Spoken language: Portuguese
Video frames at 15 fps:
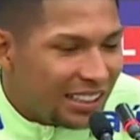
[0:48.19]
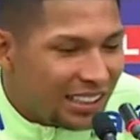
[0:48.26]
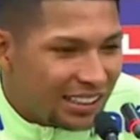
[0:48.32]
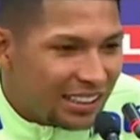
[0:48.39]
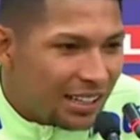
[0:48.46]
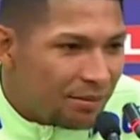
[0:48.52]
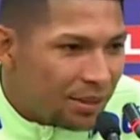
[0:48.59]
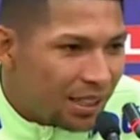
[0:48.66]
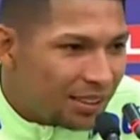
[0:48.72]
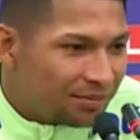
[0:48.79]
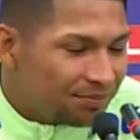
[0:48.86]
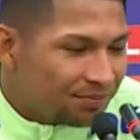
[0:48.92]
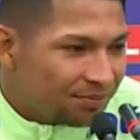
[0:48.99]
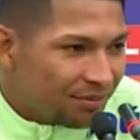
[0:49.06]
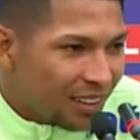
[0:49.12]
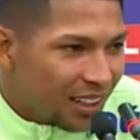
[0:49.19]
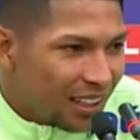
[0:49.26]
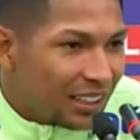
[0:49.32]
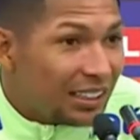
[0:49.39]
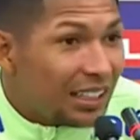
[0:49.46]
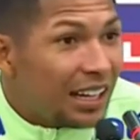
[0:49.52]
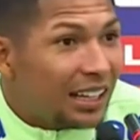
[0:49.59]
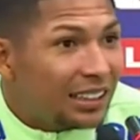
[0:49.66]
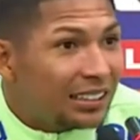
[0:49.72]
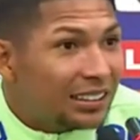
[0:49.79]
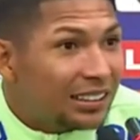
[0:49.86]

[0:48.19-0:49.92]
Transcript: e da minha, né,